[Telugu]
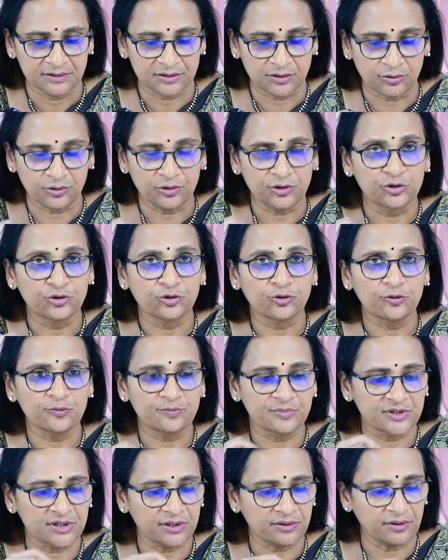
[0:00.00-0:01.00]
సో
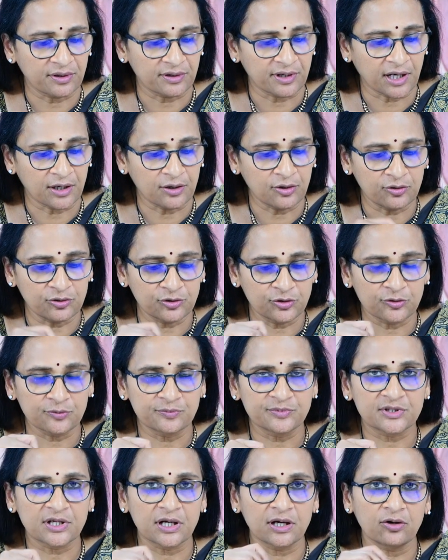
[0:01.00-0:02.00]
ట్యూబ్స్ రెండు
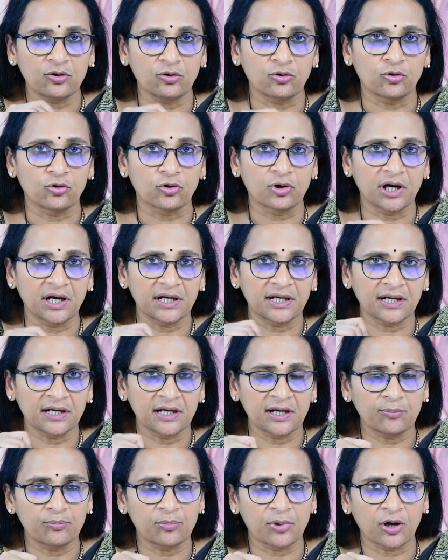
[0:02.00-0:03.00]
ట్యూబ్స్లో
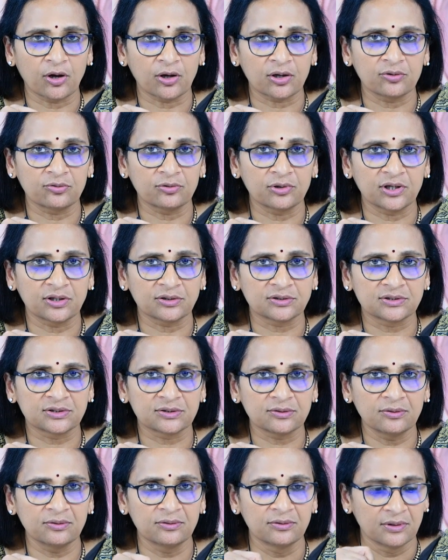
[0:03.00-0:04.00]
ఒక్కటన్న బ్లాక్
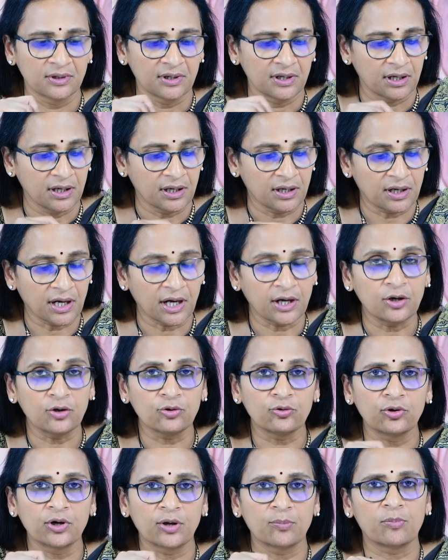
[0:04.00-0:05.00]
ఉండొచ్చు
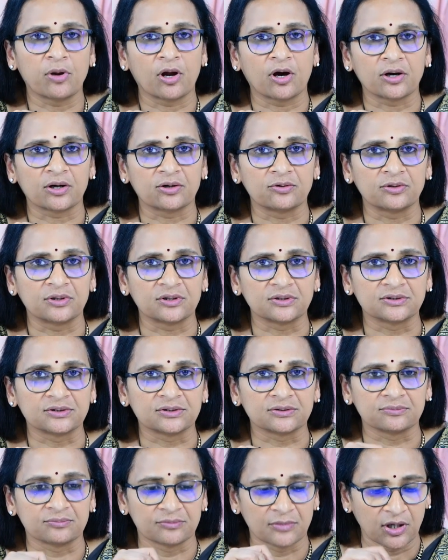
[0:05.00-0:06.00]
రెండు కూడా బ్లాక్
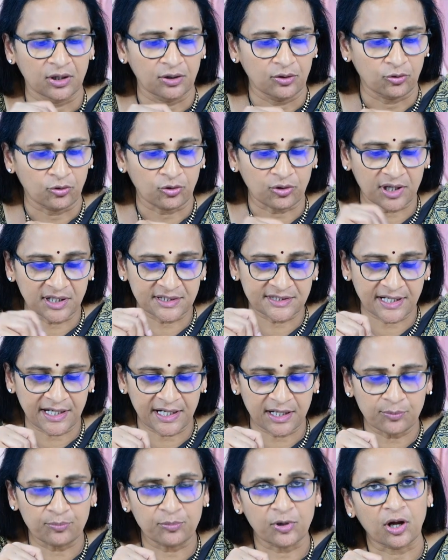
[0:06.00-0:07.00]
ఉండొచ్చు ఒక్క
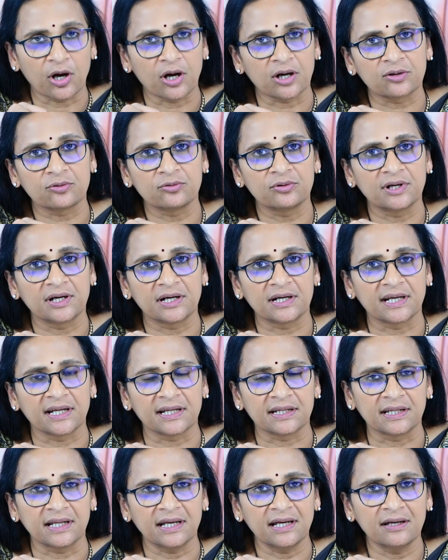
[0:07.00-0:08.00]
సైడ్ బ్లాక్
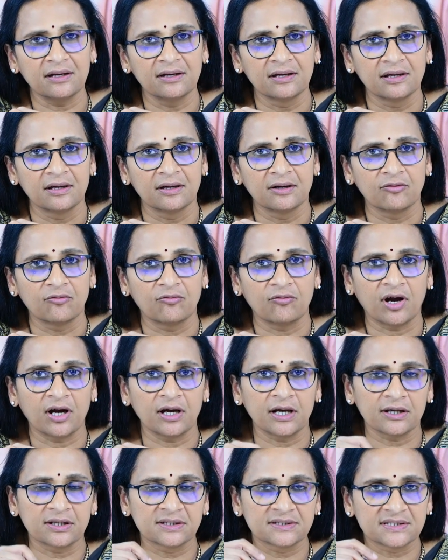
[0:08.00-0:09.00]
ఉన్నట్టయితే
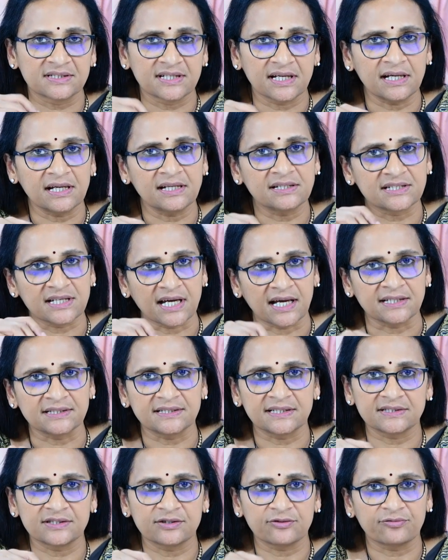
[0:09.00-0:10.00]
వాళ్ళకి స్టిల్
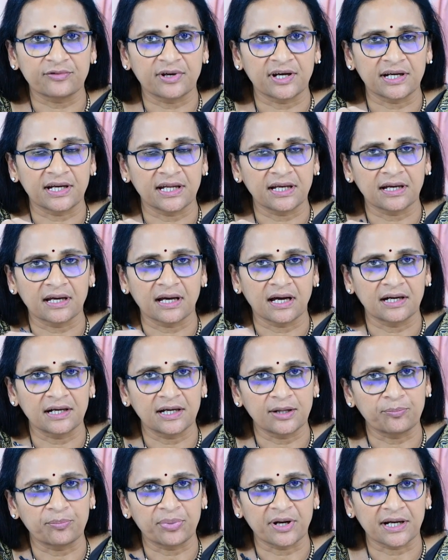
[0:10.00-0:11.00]
ఛాన్సెస్ ఆఫ్ గెటింగ్
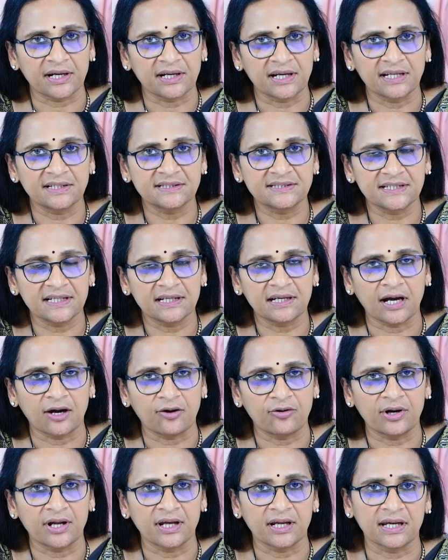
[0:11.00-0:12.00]
అంటే ప్రెగ్నెన్సీ
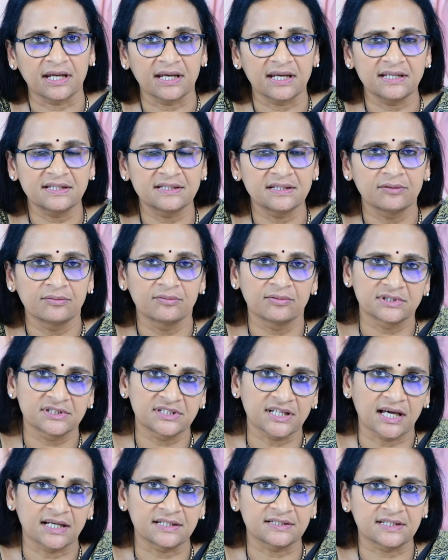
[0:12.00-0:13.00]
రావడానికి
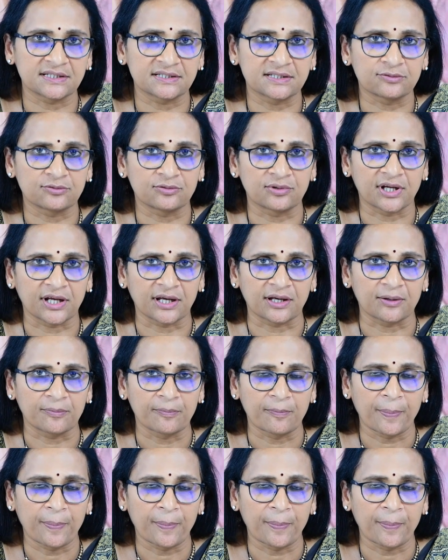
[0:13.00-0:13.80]
ఛాన్సెస్ ఉంటాయి